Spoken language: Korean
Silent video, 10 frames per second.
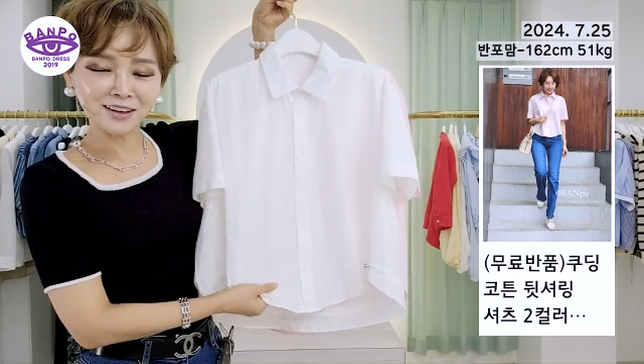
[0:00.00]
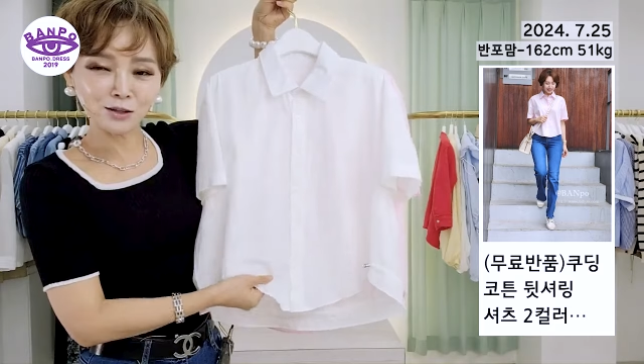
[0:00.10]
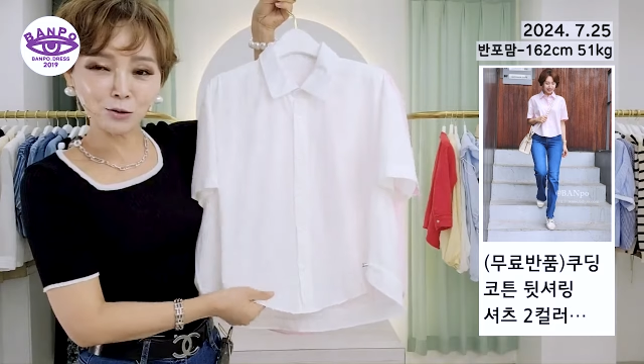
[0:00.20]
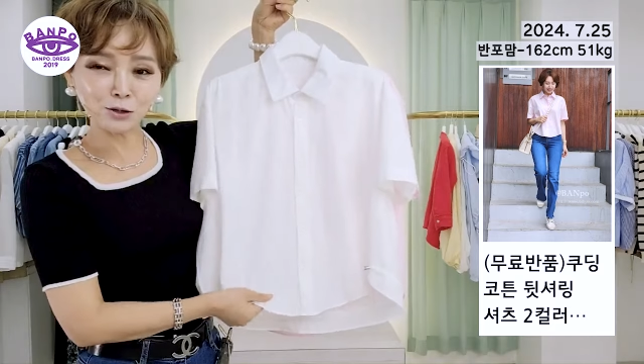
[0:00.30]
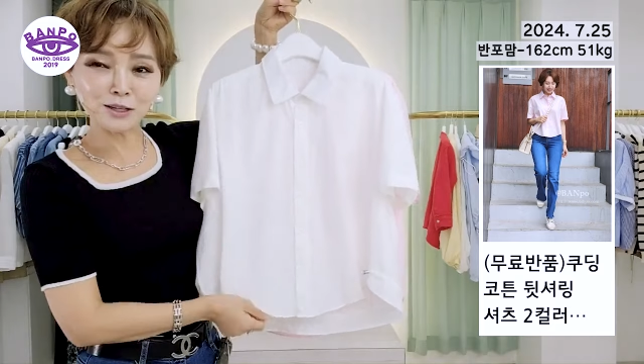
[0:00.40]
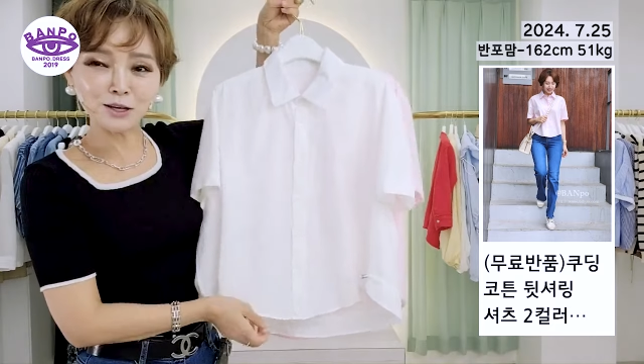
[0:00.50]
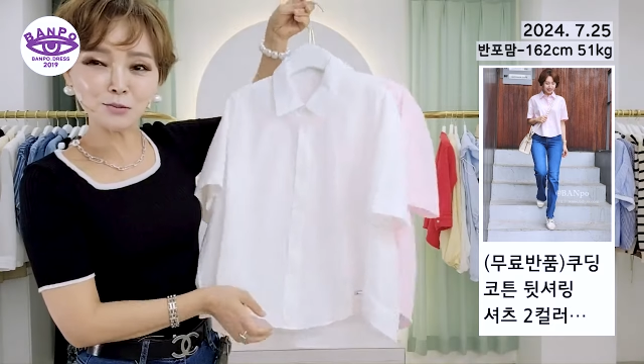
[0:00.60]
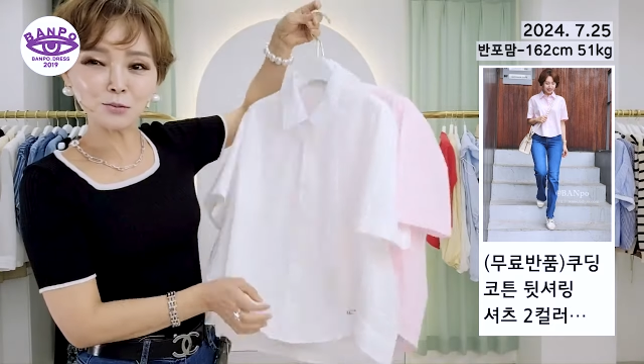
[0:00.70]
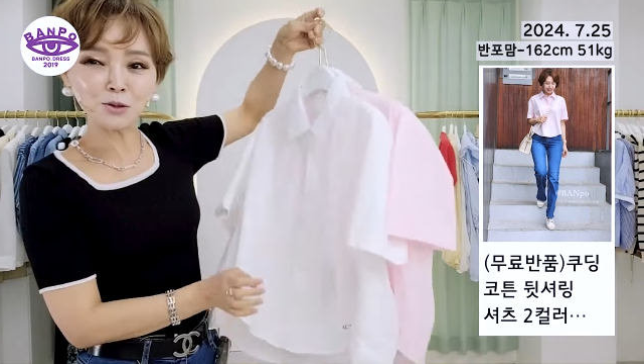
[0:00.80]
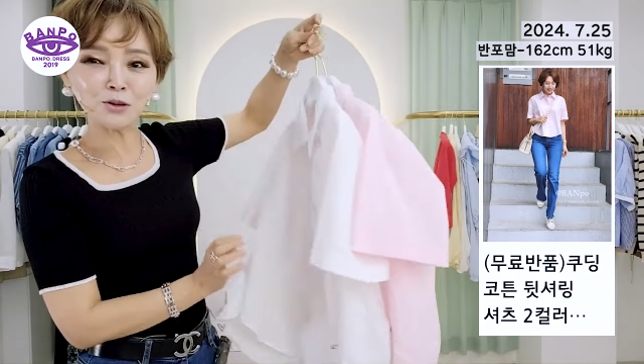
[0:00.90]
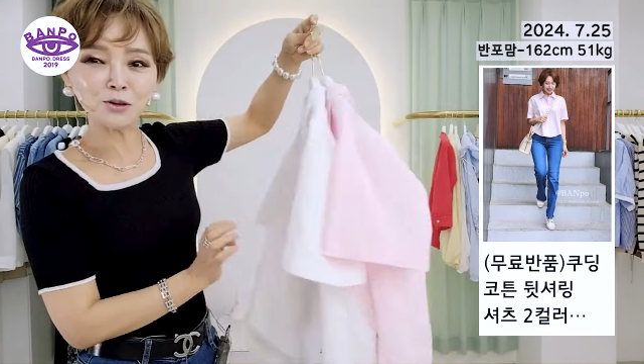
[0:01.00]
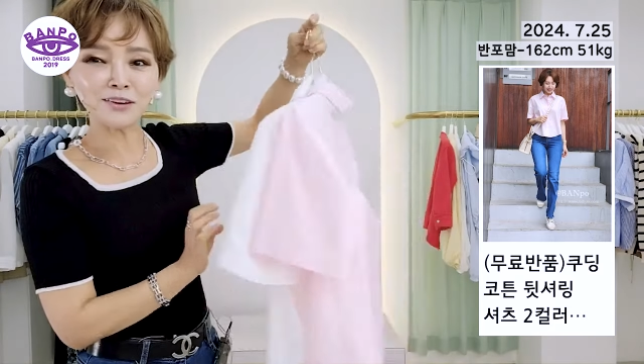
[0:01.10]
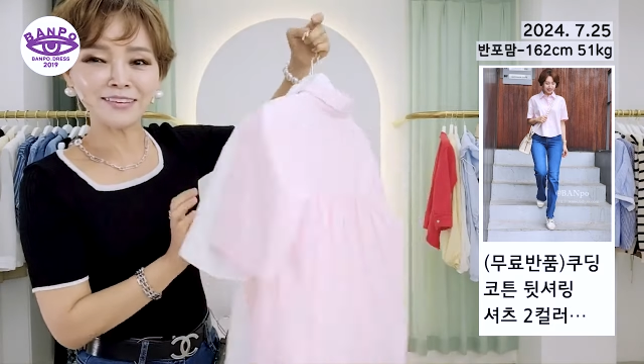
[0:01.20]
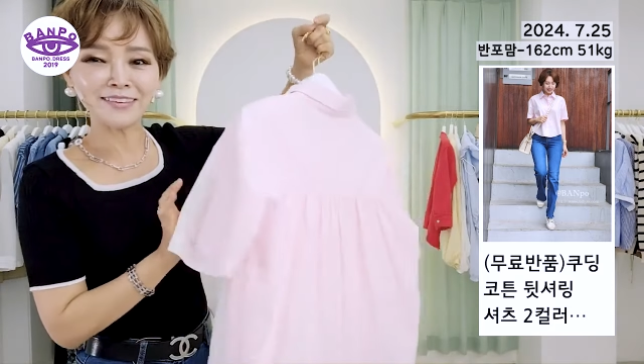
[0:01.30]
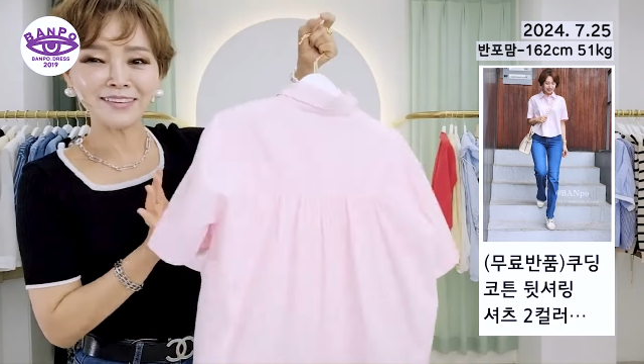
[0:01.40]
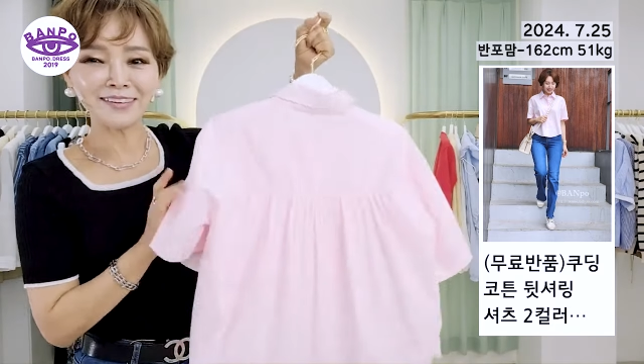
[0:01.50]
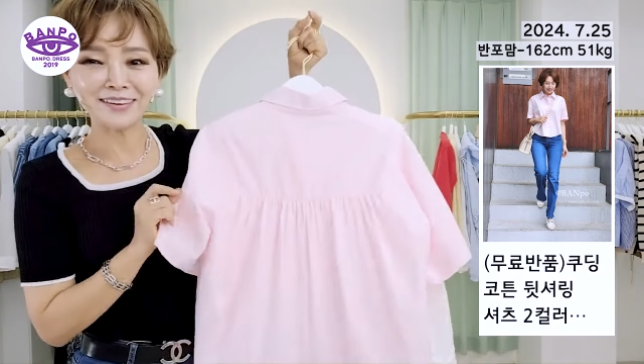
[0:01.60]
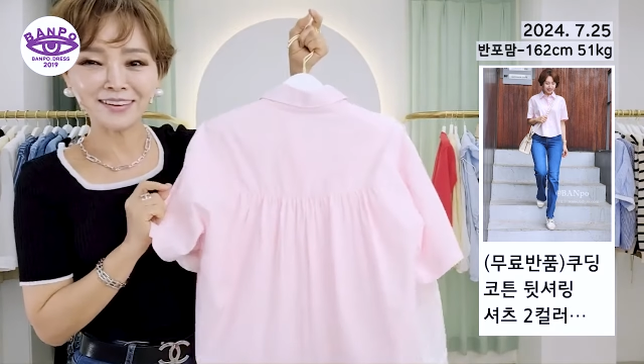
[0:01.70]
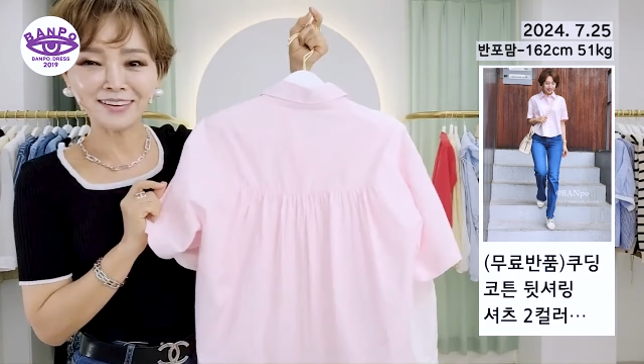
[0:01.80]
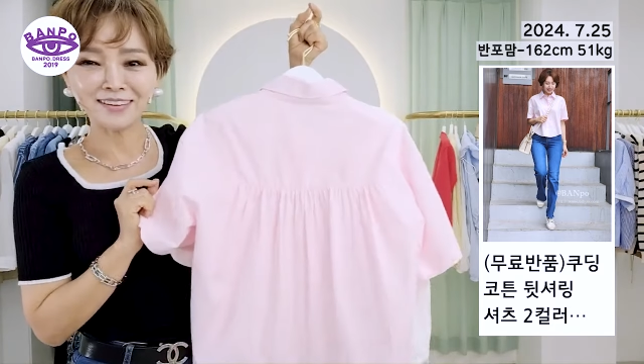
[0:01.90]
근데 여기 뒤에 보면요
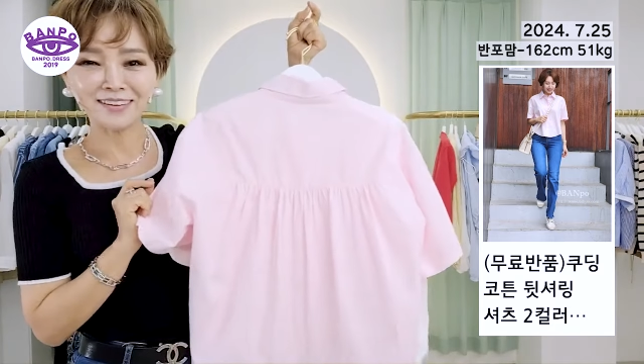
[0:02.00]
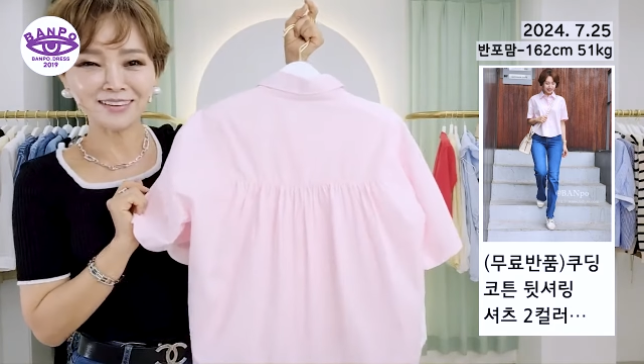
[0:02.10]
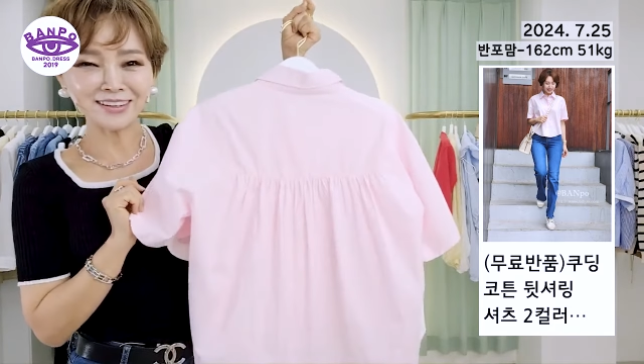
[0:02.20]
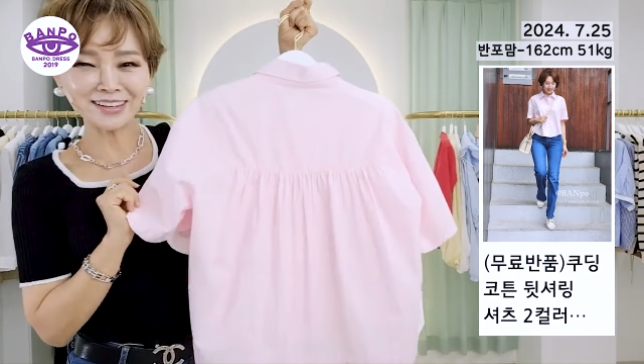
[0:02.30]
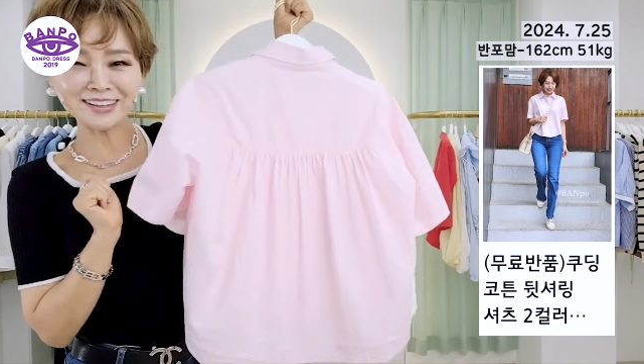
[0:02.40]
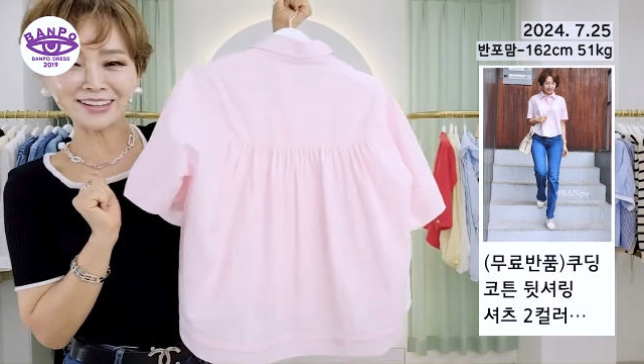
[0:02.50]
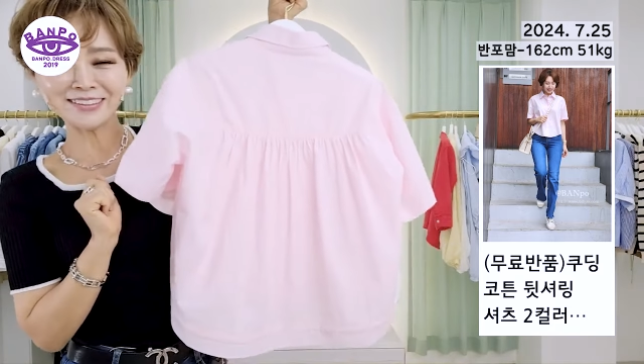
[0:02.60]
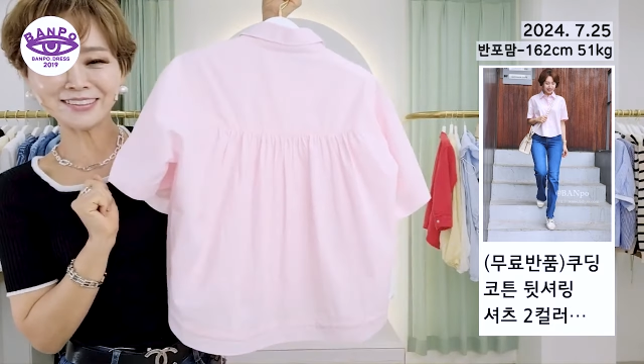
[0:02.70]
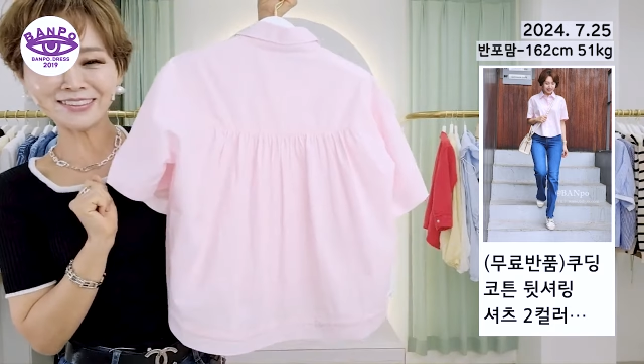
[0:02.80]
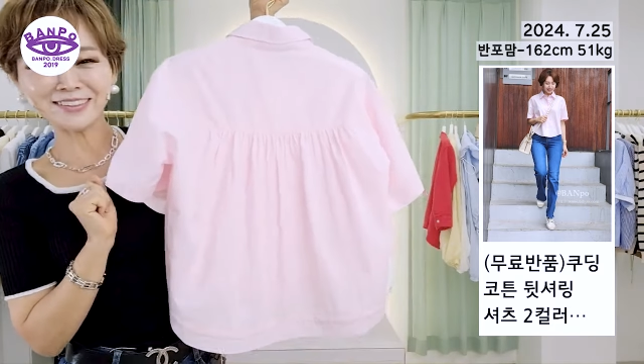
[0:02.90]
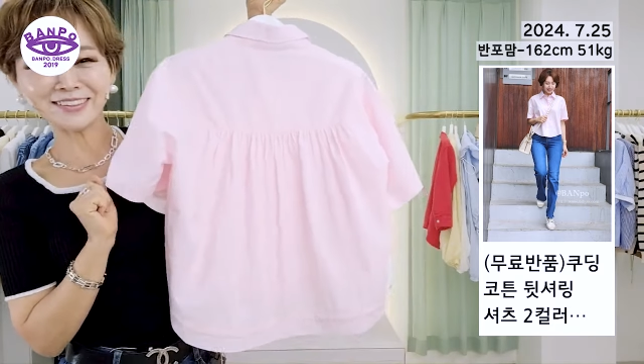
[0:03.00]
이렇게 돼 있어요.